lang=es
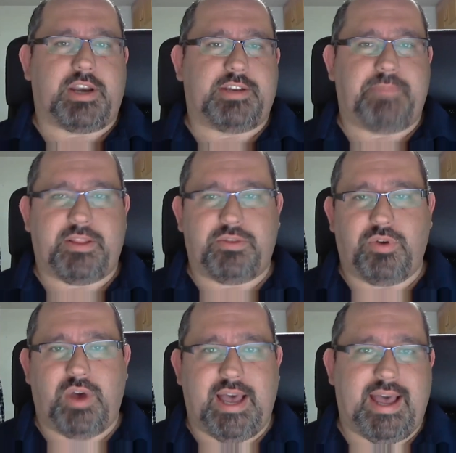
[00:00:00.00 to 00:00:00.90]

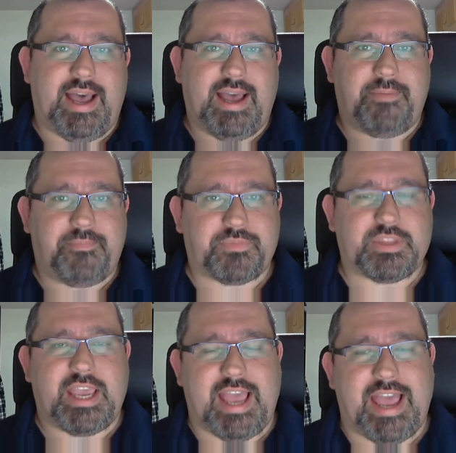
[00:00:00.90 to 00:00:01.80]
respecto a,
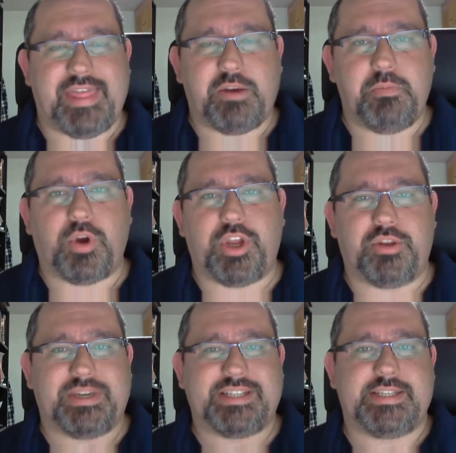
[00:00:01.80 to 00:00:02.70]
a darle un
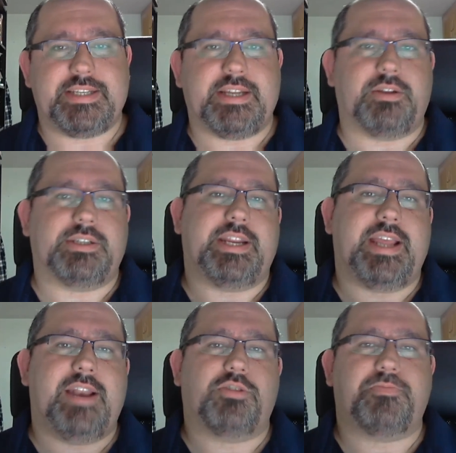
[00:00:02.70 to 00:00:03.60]
poquito más de chicha a lo que
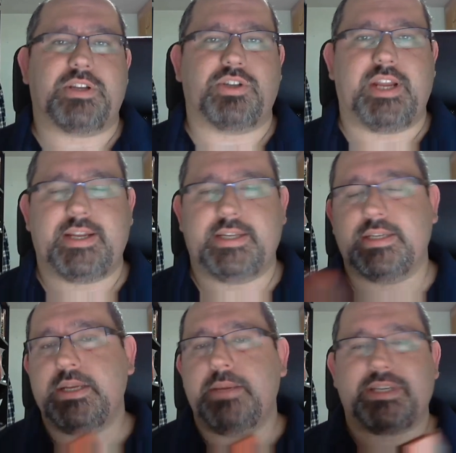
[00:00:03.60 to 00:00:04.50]
serían los personajes.
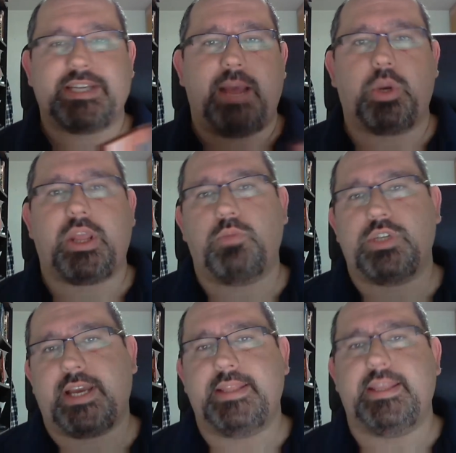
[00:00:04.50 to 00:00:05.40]
Sin nada porque hay
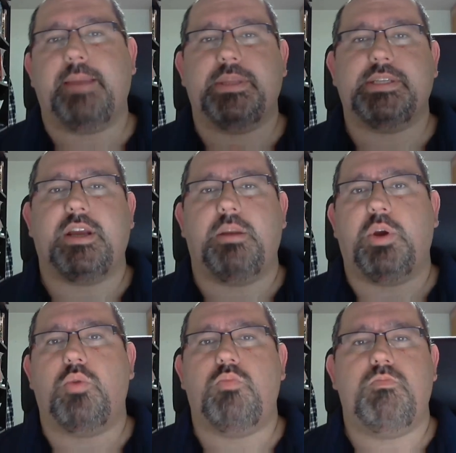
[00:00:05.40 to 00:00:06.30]
mucha gente que piensa que a lo
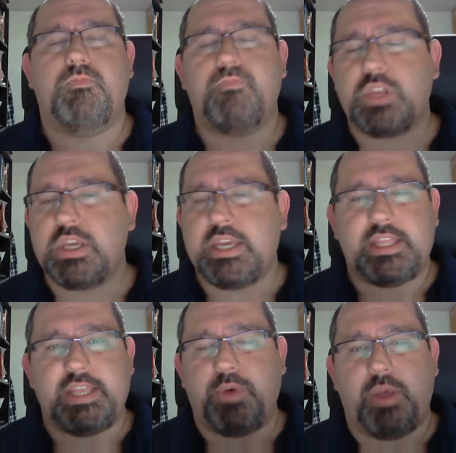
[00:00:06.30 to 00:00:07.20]
mejor un
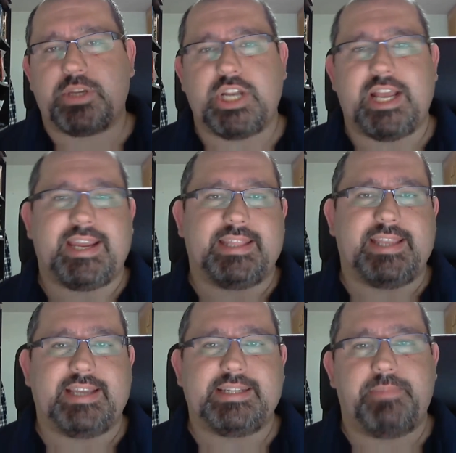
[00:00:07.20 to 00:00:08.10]
tipo de personaje que
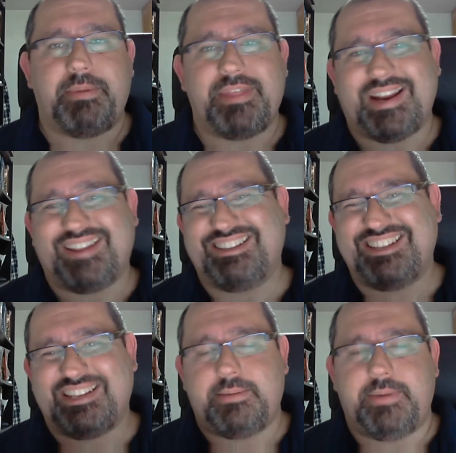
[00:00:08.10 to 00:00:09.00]
tenga simplemente
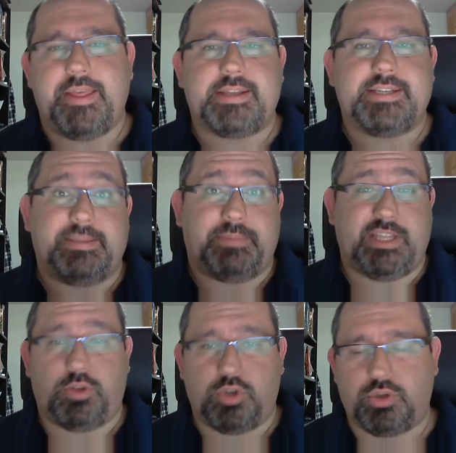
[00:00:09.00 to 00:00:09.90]
características y habilidades es
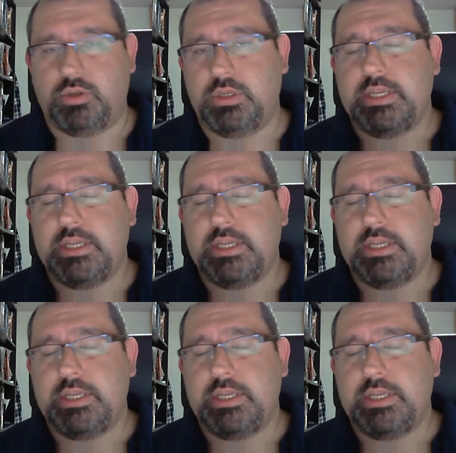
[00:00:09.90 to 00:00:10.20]
demasiado soso.